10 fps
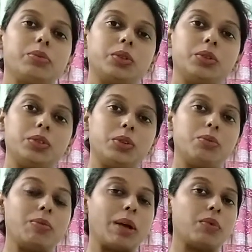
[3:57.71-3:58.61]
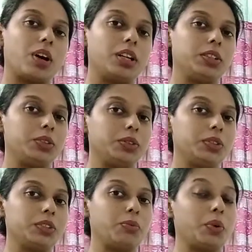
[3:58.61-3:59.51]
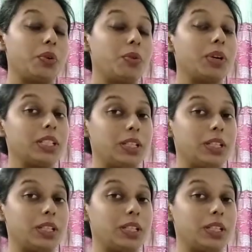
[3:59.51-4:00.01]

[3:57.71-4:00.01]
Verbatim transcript: পণ্যদ্রব্য ব্যবহারের সুযোগ পণ্য বা